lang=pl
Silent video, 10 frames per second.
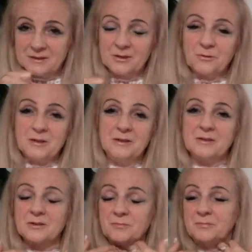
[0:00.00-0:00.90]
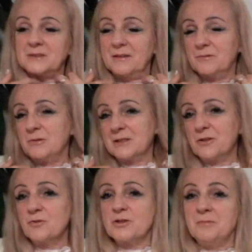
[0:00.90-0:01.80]
Solki coś
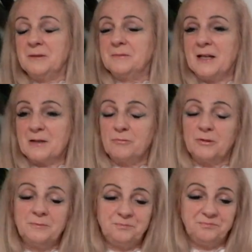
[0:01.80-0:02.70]
łaskocze mnie gardło. Tak,